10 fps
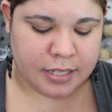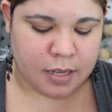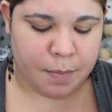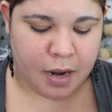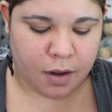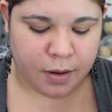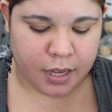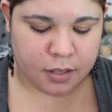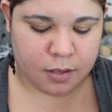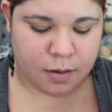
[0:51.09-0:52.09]
que siempre hago
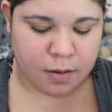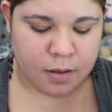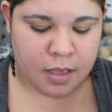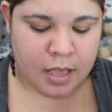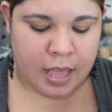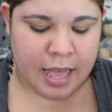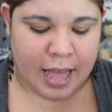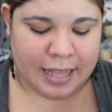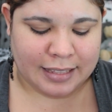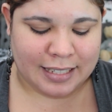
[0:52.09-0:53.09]
esto
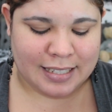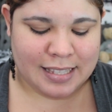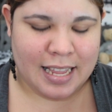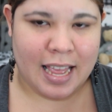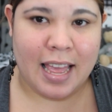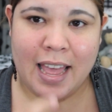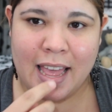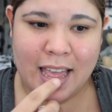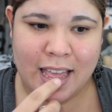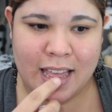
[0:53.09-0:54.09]
antes
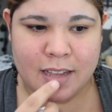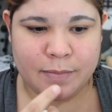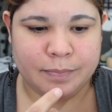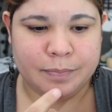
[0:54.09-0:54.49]
de